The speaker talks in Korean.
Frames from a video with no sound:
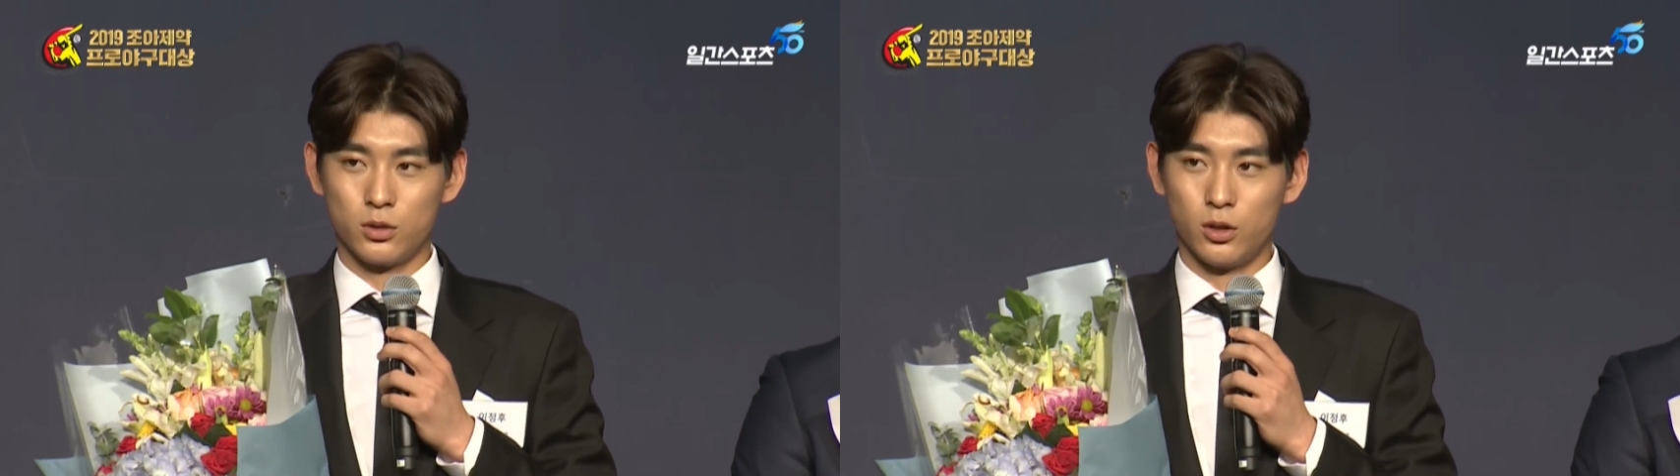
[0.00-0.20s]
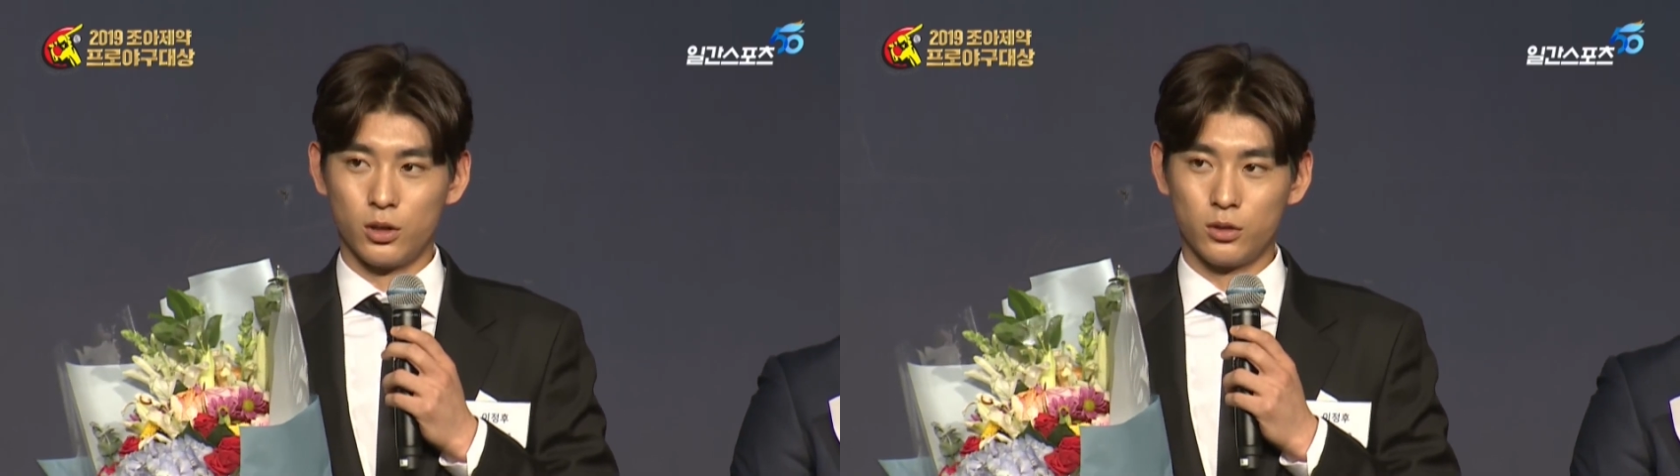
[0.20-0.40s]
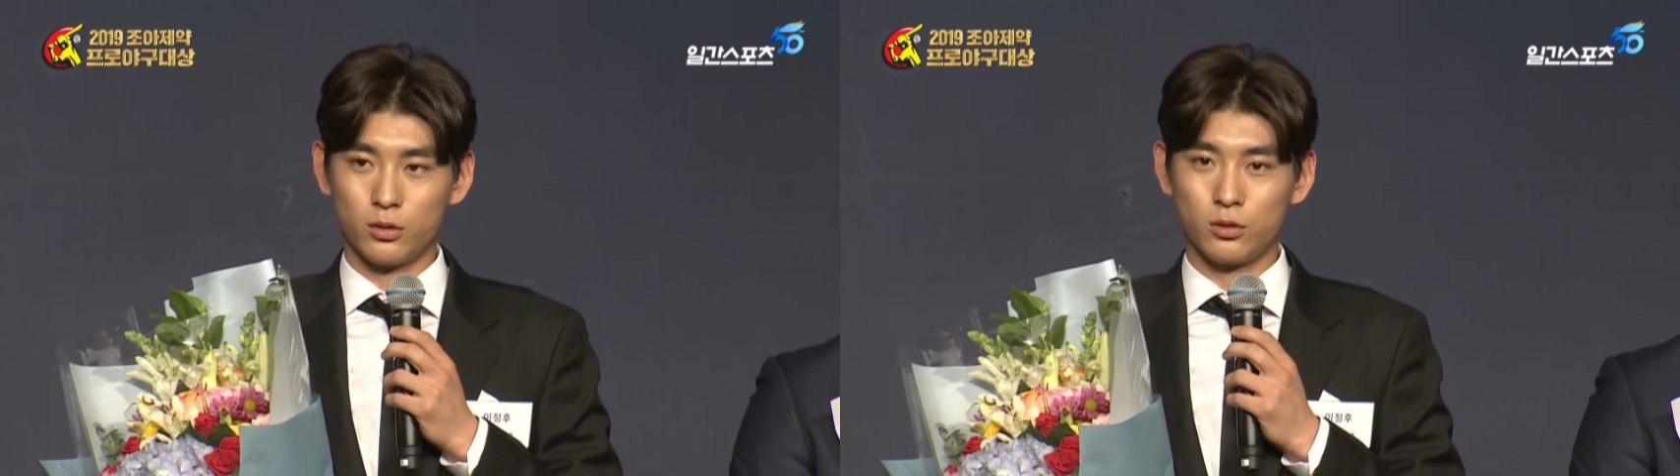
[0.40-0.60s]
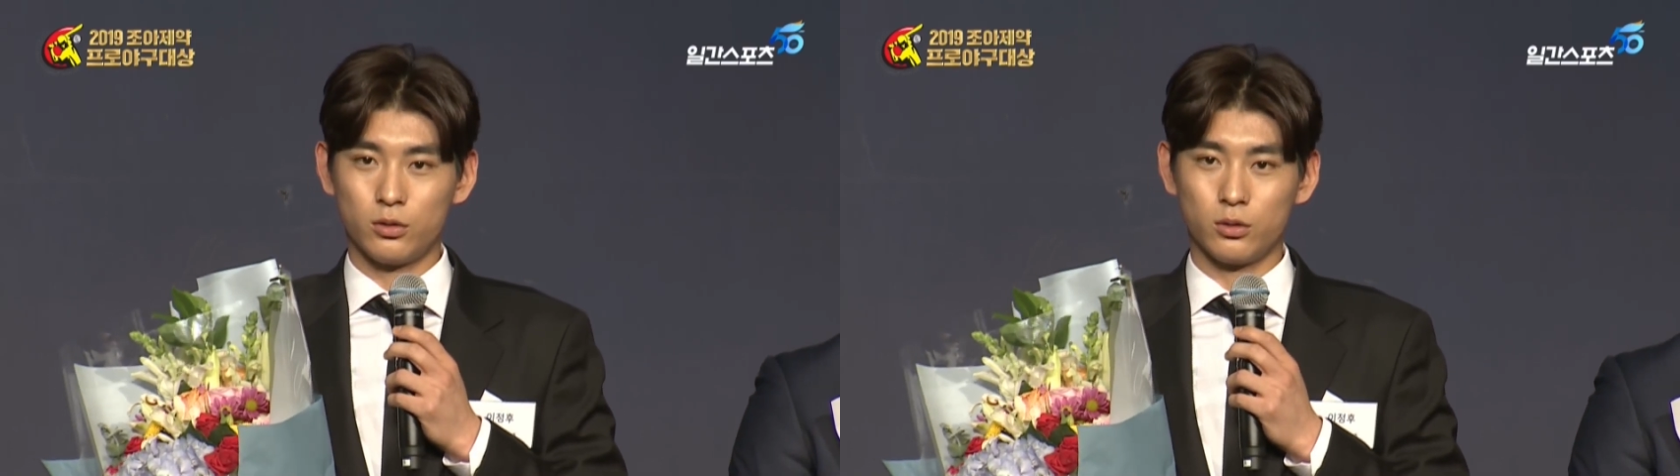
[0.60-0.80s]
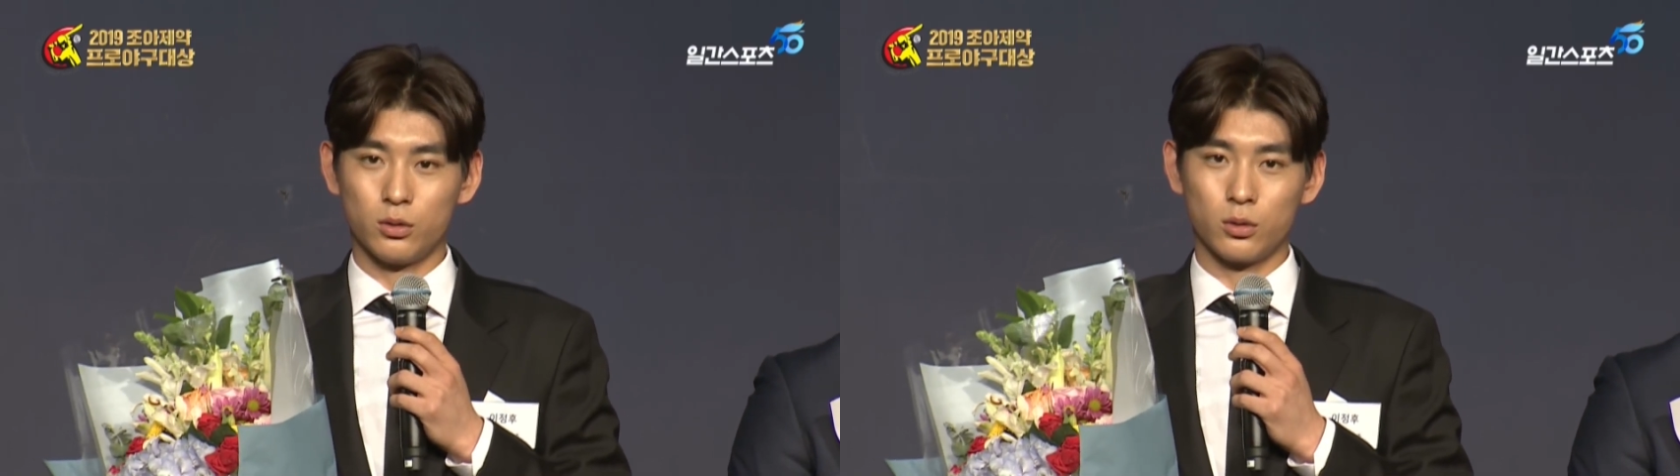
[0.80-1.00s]
저희 어린
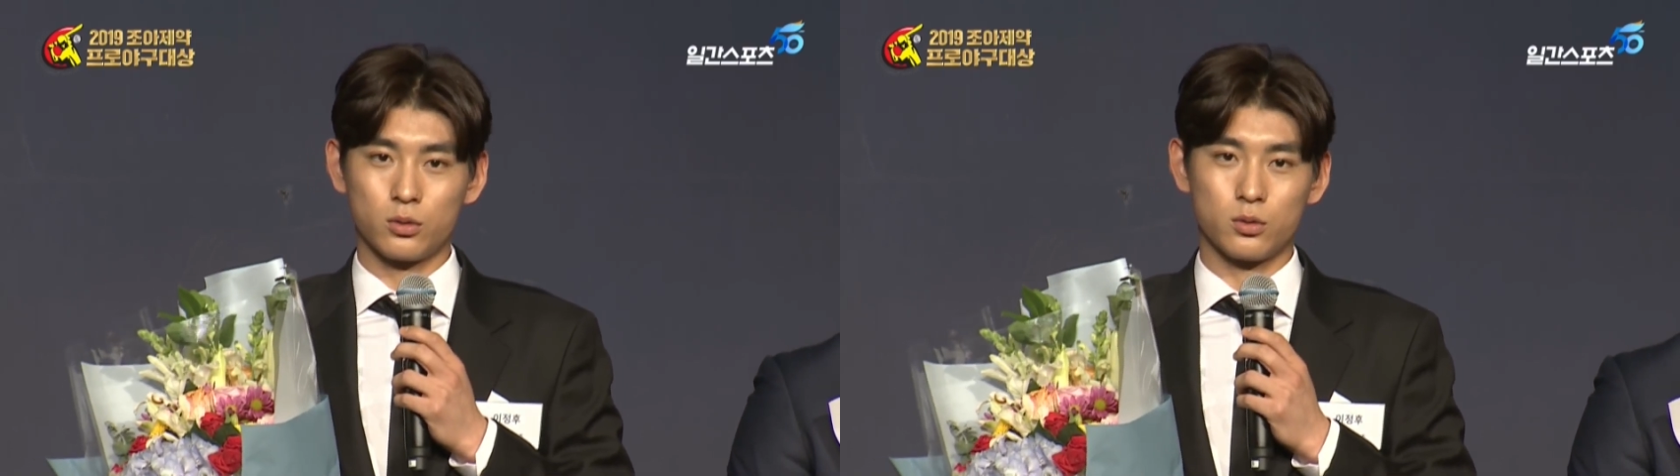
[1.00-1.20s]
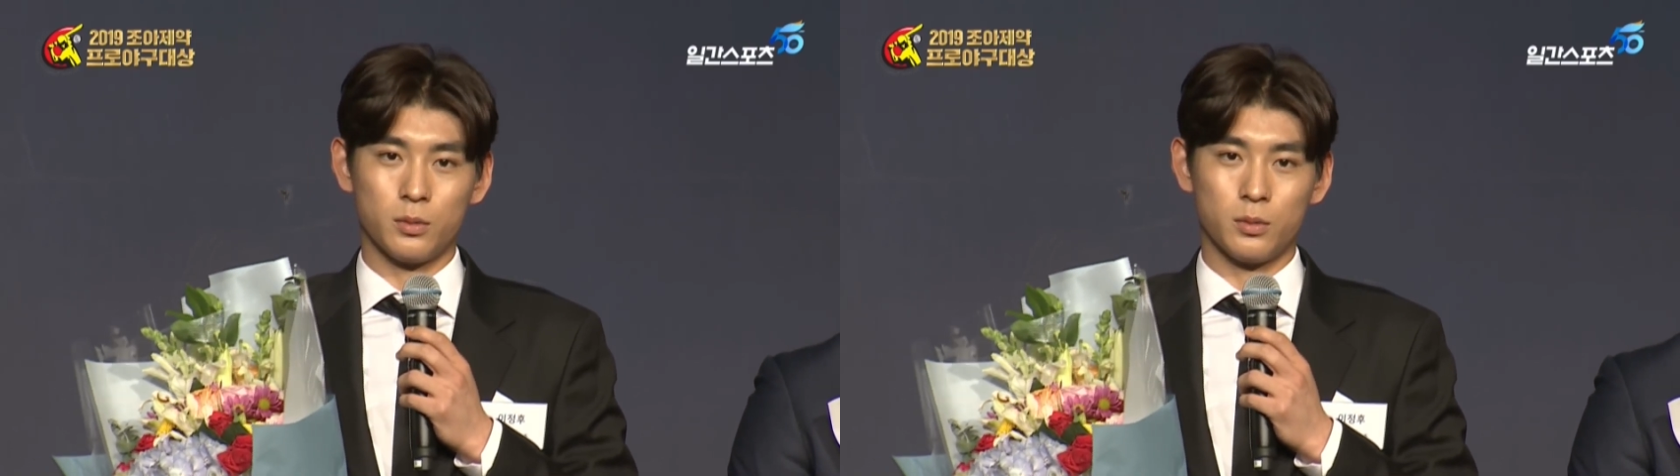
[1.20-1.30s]
선수들도